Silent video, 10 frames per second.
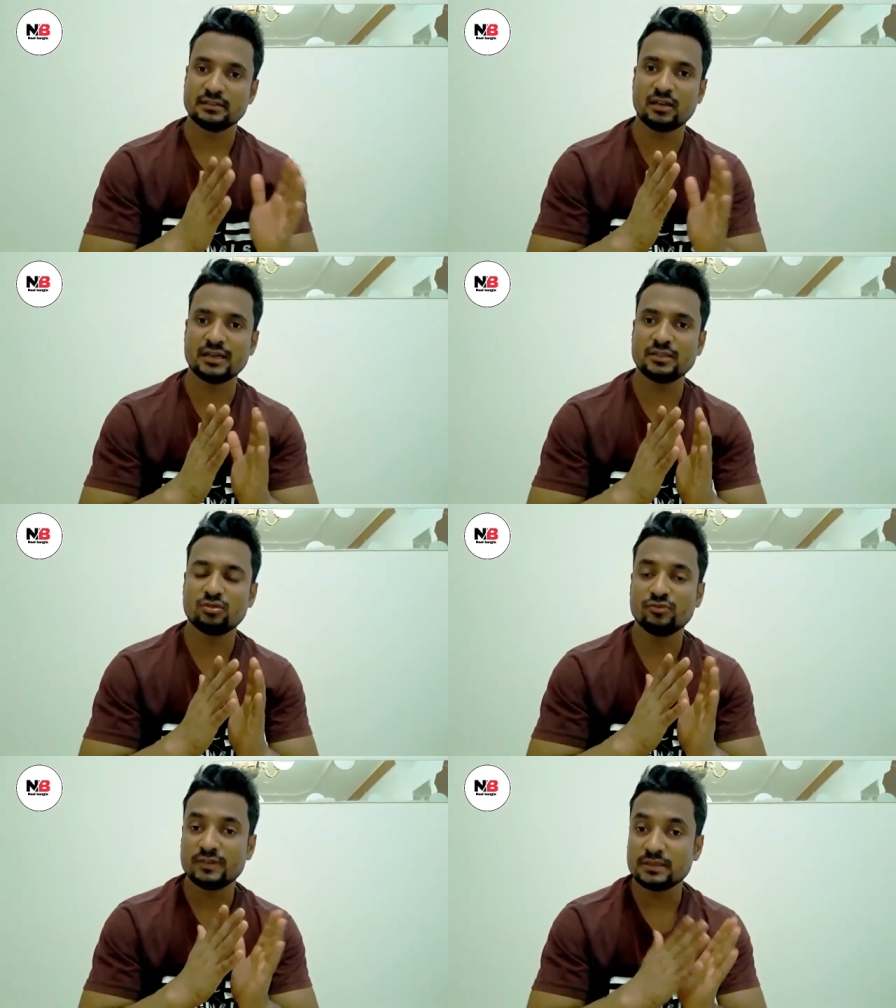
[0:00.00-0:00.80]
তাহলে
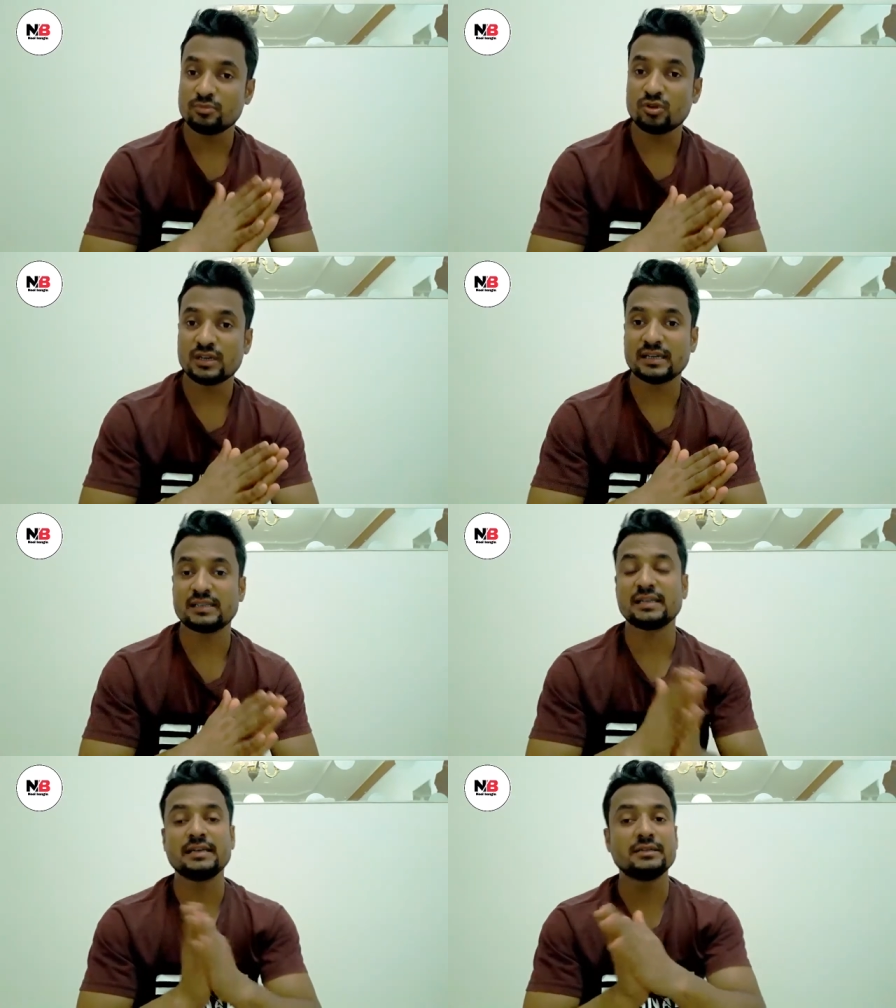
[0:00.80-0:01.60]
কিন্তু ফেসবুকের
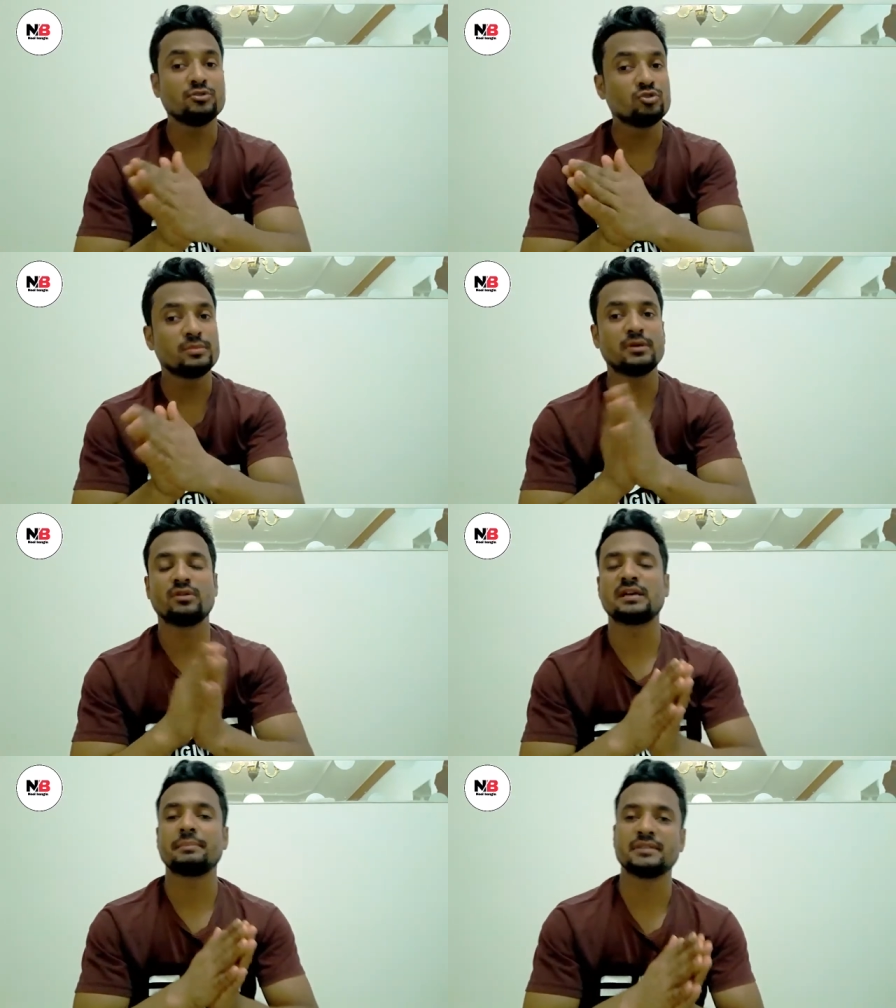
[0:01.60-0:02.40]
ক্ষেত্রে ইউটিউবে
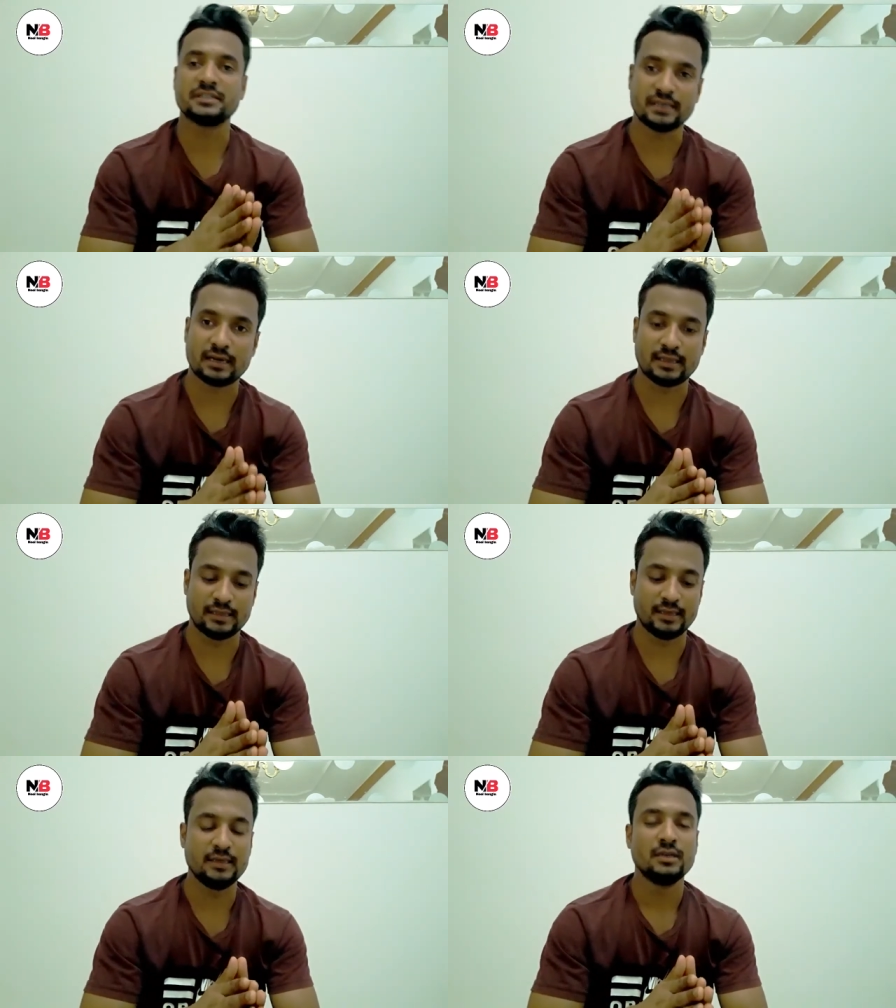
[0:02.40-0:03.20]
অনেক বেশি টাকা
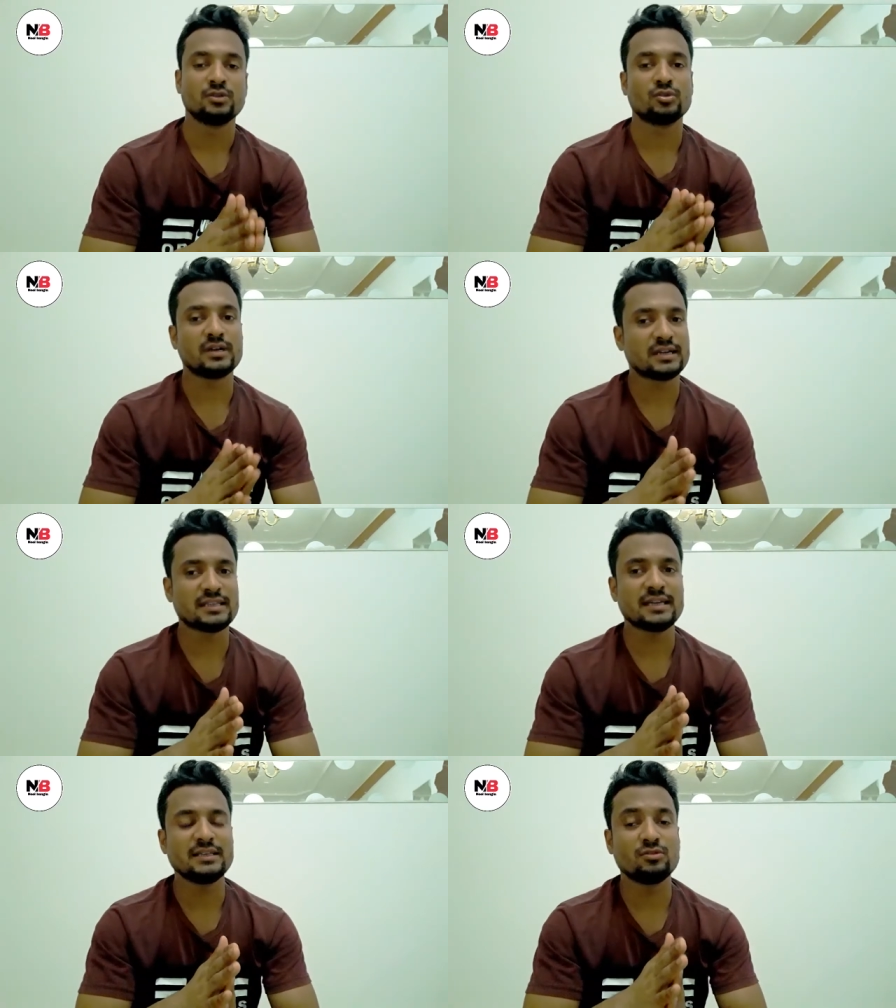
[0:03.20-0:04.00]
দেয় তো
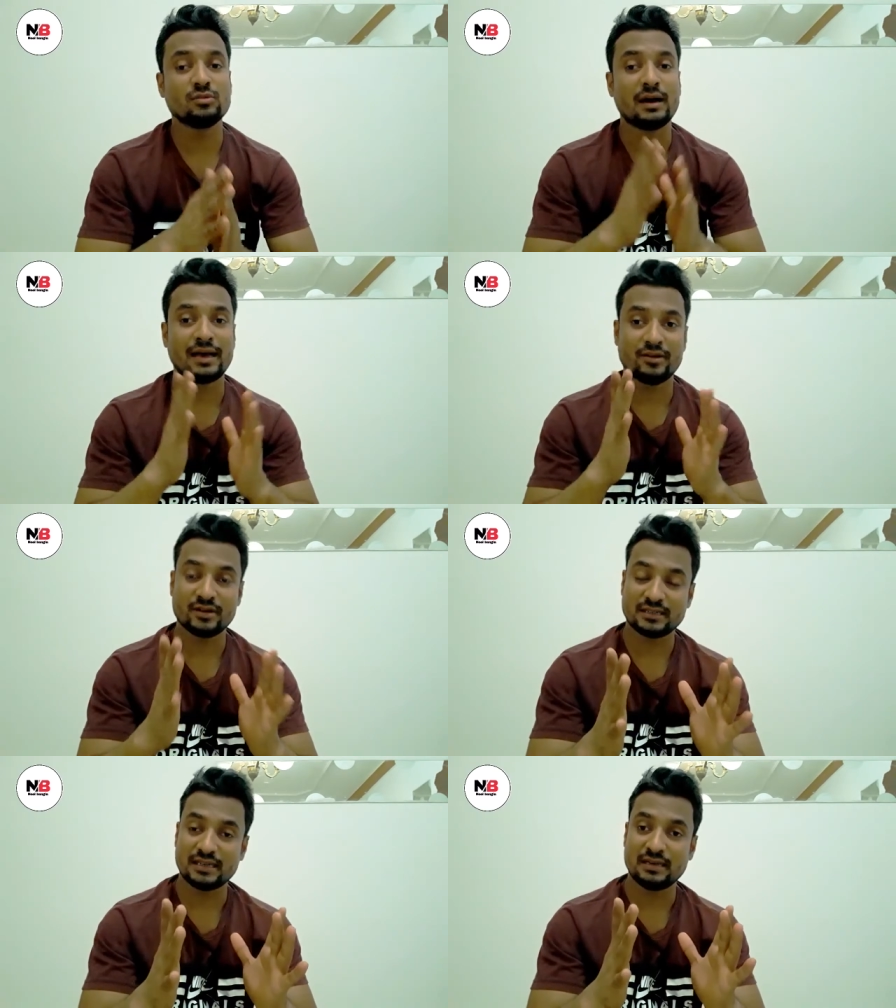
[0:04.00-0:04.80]
এক্ষেত্রে কিন্তু আরও
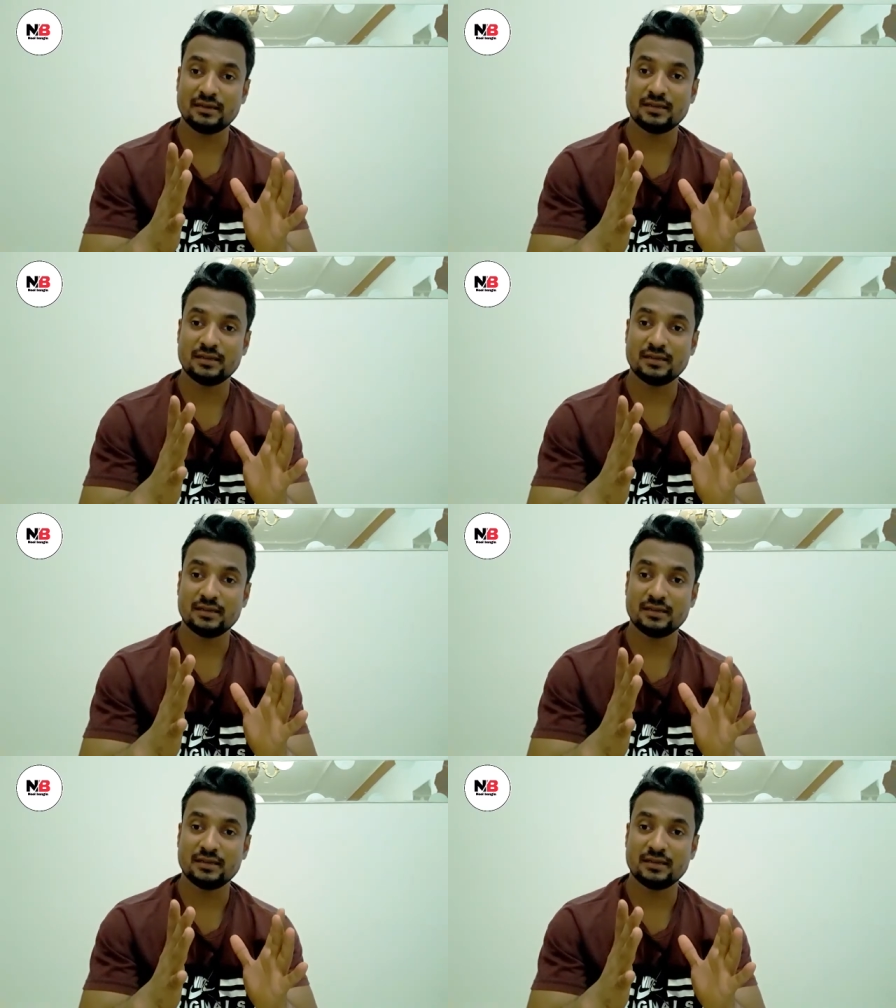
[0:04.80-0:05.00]
একটা